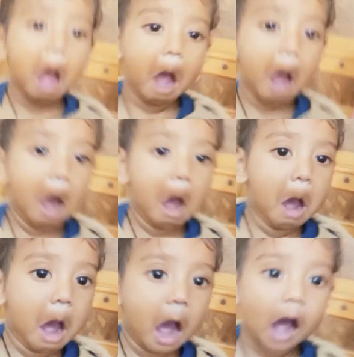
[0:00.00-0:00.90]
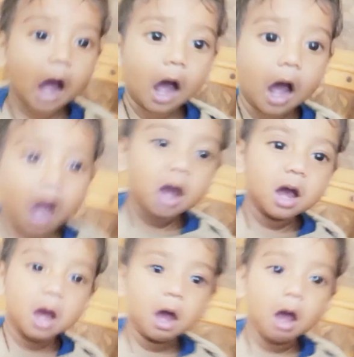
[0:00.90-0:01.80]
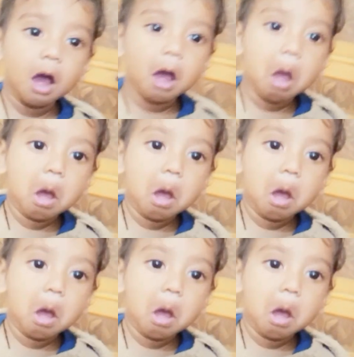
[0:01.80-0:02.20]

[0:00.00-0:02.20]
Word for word: मुंह बंद एकदम आवाज नहीं निकलनी चाहिए मुंह